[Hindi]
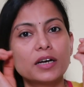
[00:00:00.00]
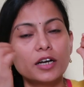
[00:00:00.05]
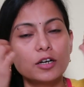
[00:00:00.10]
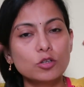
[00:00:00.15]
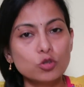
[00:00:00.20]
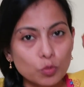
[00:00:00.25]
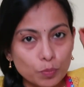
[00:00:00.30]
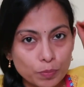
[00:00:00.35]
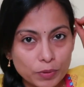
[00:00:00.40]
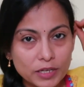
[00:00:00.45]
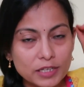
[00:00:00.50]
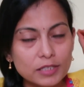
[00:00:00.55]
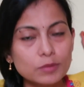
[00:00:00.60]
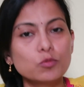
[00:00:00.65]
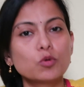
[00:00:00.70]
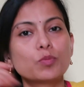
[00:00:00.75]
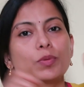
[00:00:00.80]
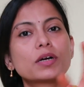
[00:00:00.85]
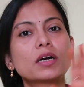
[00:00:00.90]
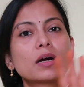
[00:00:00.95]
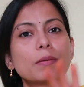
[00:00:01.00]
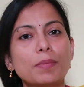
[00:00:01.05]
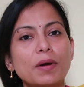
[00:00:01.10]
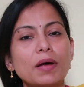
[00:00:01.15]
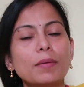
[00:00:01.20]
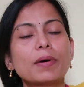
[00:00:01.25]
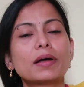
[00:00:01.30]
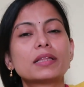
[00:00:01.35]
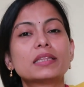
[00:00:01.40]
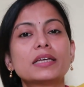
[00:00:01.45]
अगर तो प्लीज़ मुंह पे
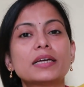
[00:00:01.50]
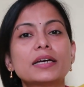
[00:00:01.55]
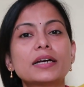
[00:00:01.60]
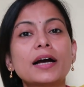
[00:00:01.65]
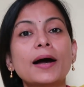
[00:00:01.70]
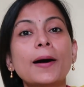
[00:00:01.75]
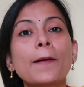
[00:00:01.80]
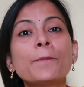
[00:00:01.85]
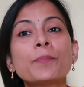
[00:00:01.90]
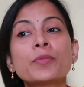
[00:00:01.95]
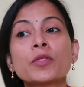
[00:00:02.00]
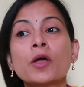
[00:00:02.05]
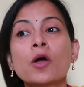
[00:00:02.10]
कपड़ा बांधिएगा